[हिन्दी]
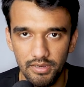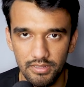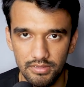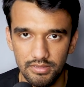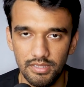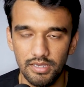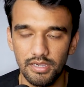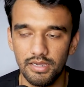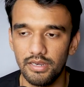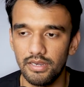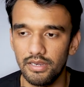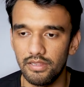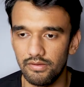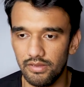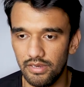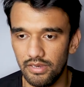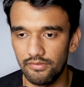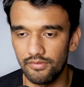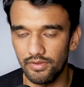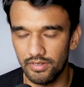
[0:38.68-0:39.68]
हत्या करने
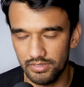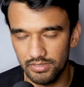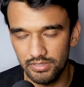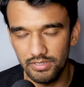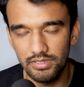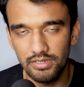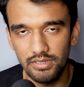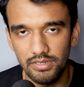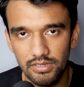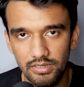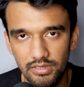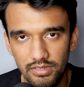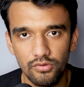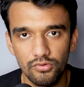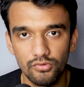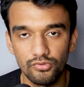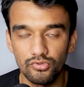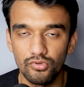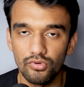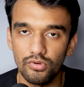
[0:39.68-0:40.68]
वाला व्यक्ति
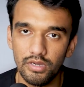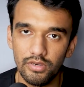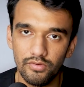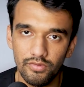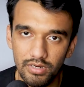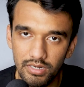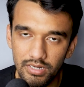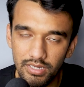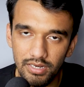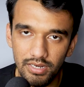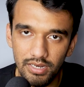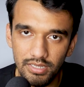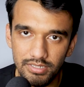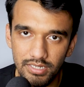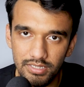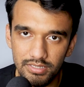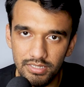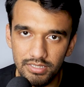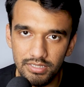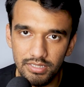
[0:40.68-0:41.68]
उसको कन्वर्ट करना
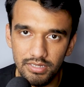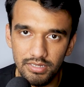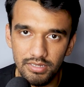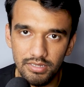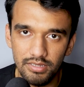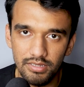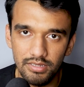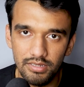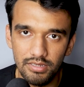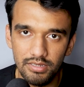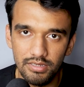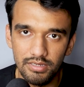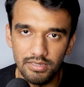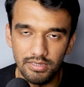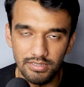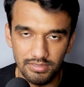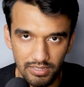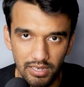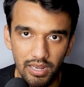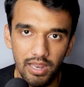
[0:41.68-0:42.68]
चाहता था
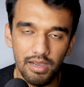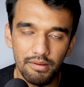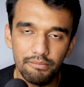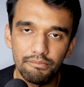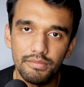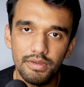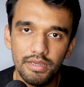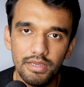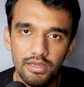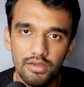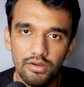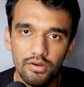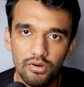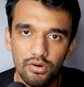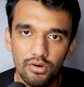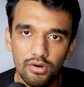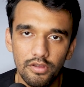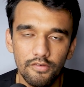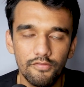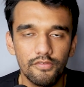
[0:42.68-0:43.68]
इस्लाम में
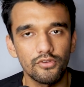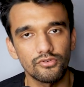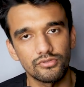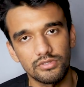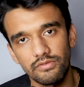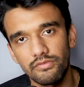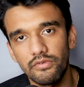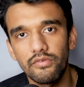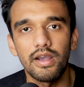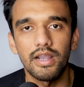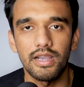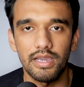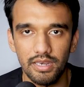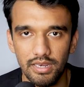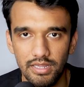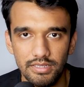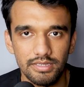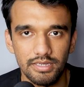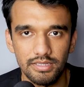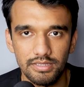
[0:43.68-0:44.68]
और फिर उससे विवाह
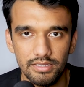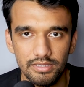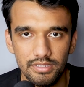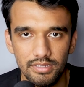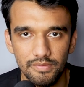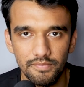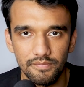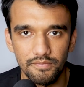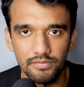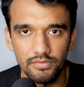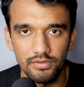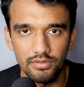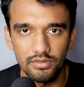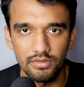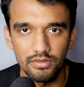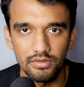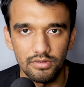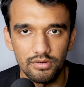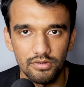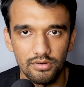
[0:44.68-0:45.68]
करना चाहता था
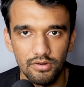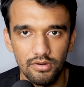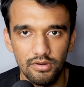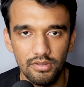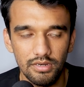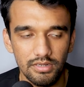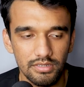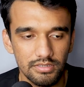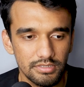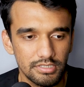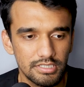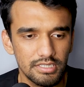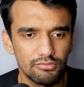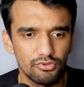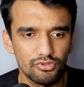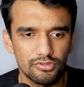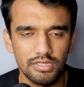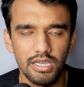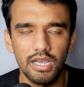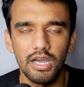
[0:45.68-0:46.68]
और
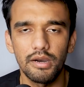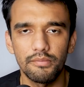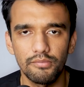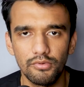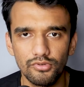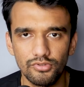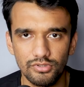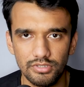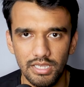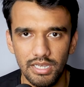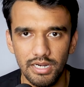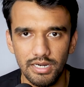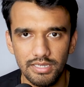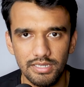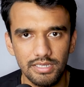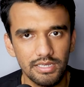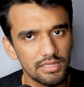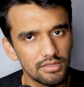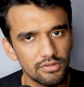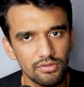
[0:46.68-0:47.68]
जब उसका अपोज किया
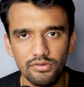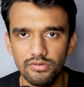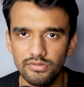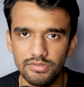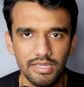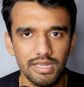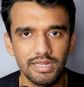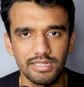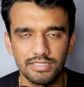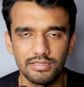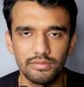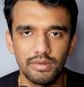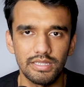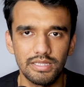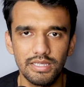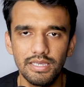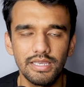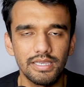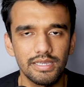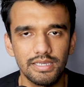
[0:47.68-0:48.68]
लड़की ने तो जाहिर सी
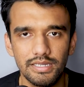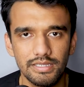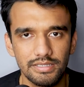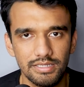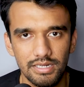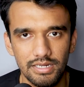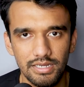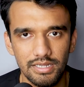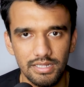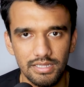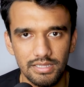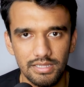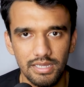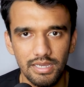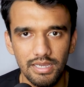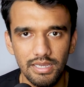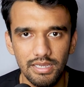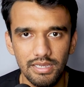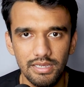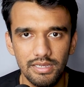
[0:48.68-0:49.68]
बात है एक ही रिजल्ट
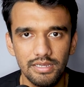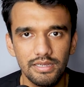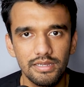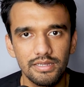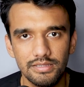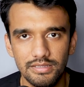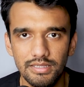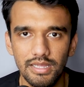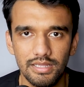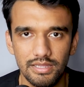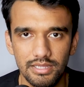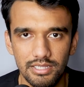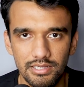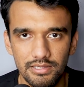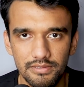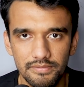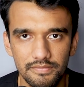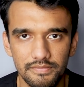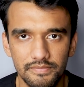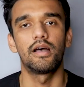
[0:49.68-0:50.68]
निकलता है डेथ
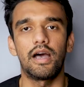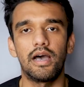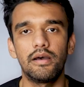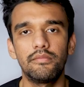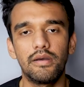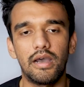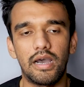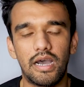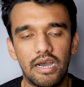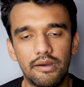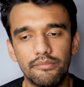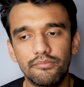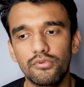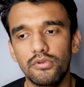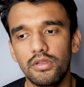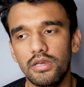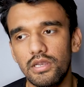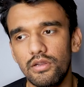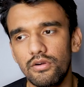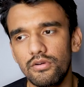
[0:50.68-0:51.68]
अब
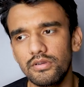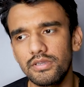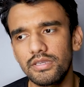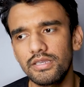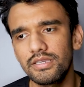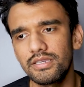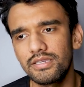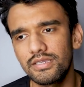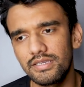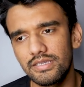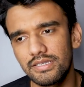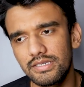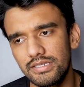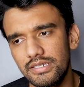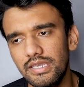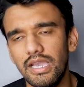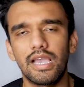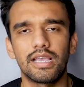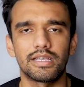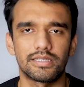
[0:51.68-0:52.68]
आपको लग रहा हो कि
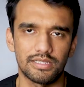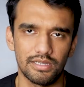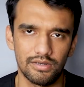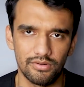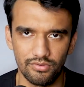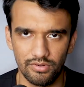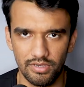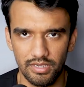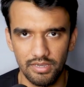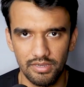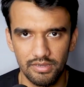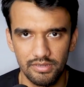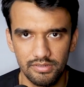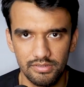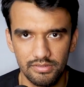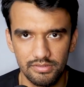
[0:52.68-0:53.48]
क्या ऐसा हो गया